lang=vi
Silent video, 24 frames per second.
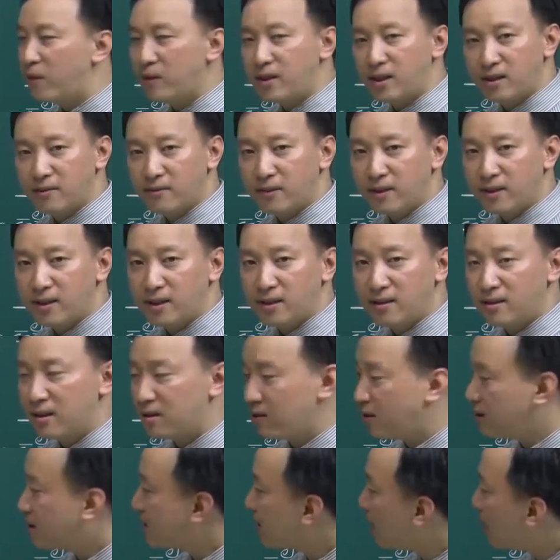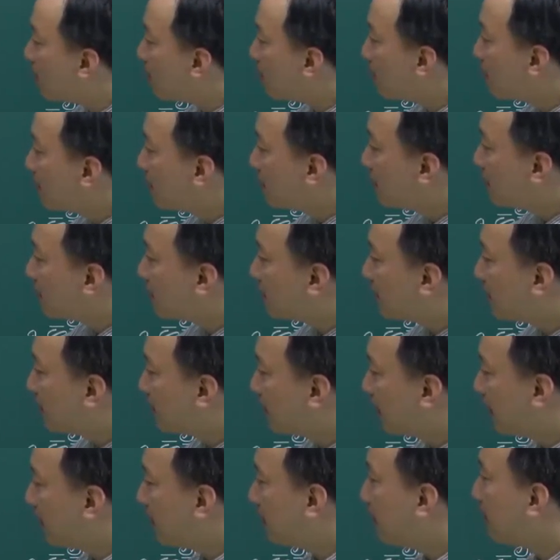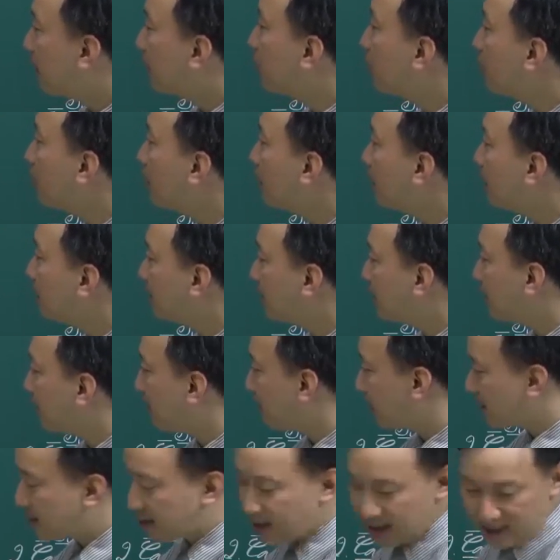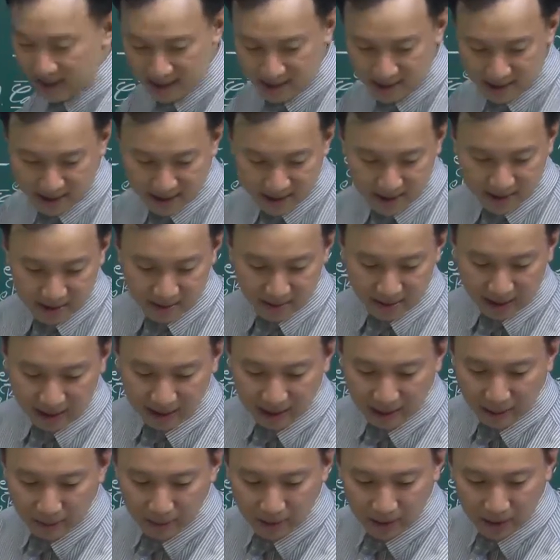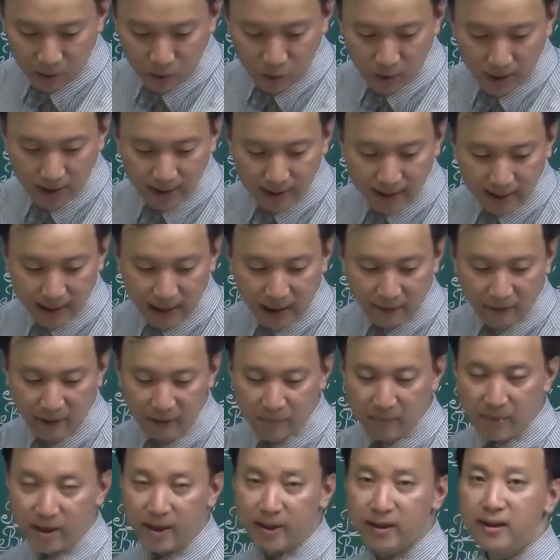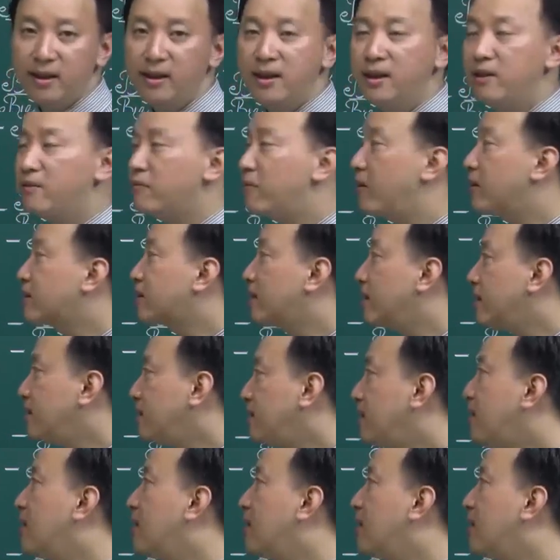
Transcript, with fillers: phát triển phát triển được nó sau vậy từ đấy ta bán đúng ở đây chính là bán án C thành lập các đặc khu kinh tế ở ven biển và chính